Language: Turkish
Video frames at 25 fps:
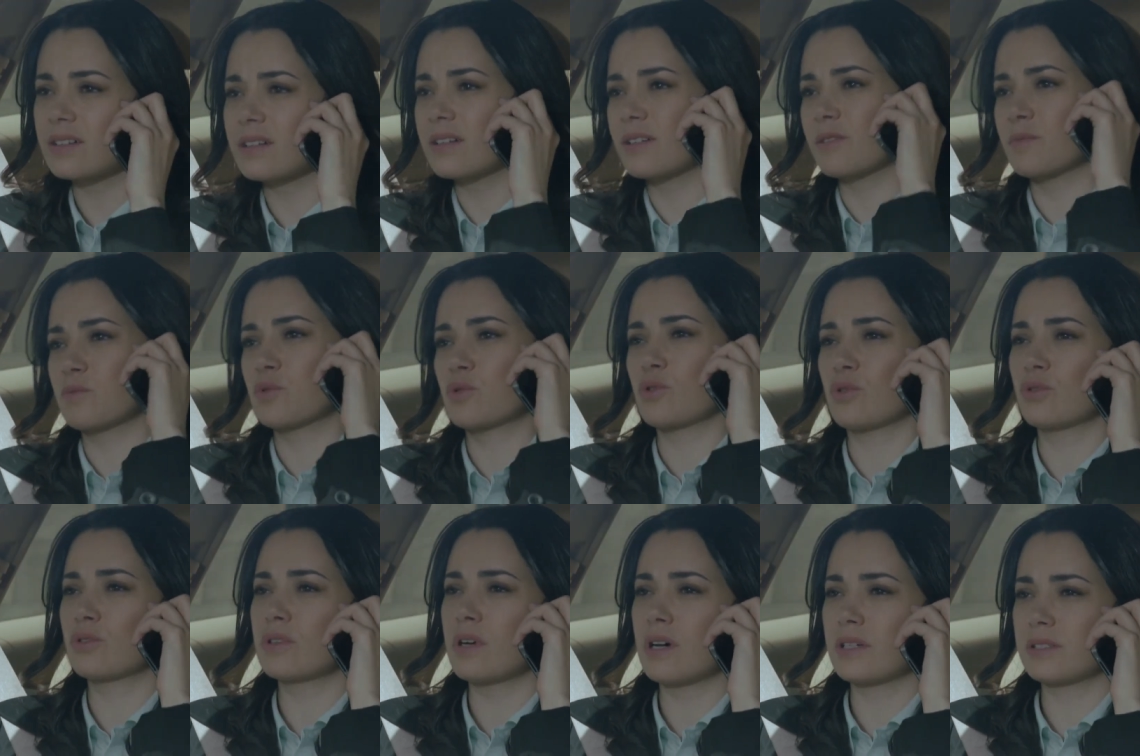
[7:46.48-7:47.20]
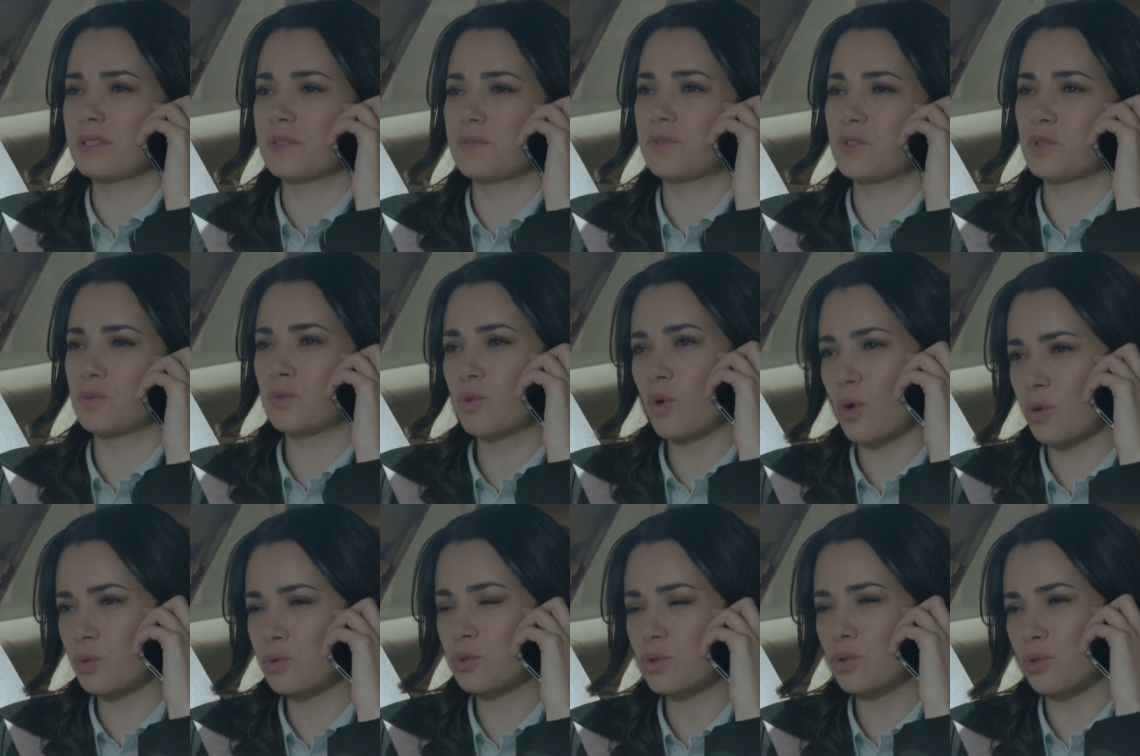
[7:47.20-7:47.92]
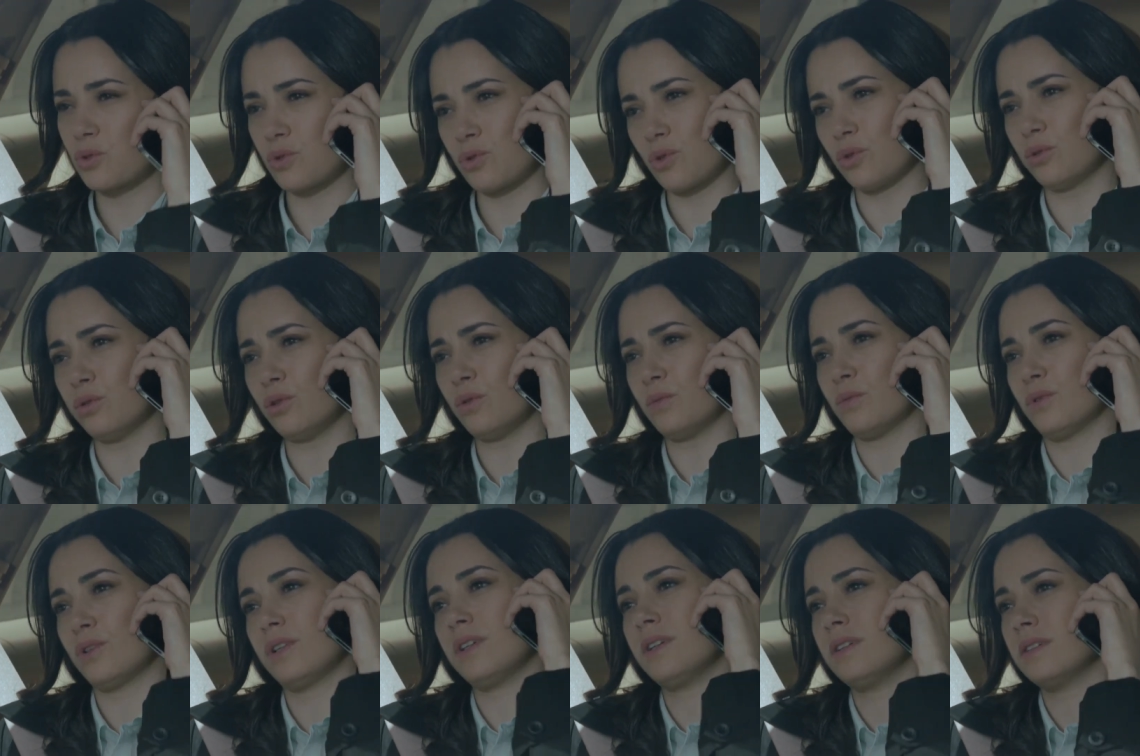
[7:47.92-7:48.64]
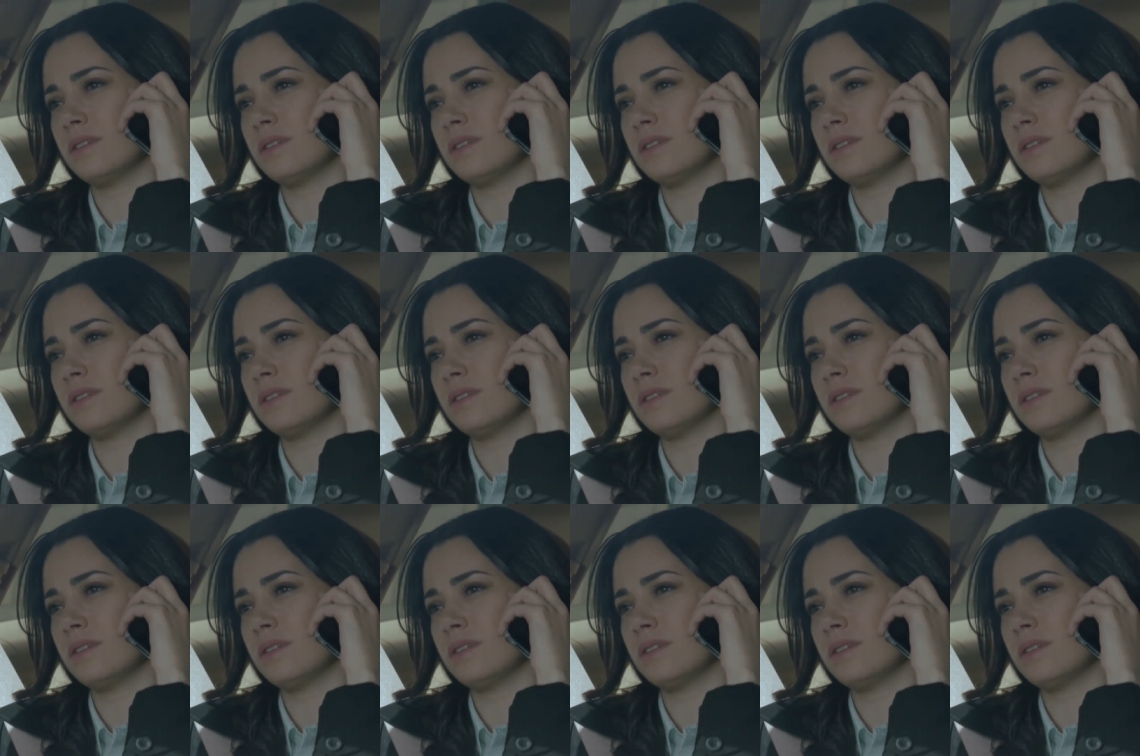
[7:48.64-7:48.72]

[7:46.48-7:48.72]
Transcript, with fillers: ararım sonra Atıf'cığım. Konuşuruz olur mu? Ha?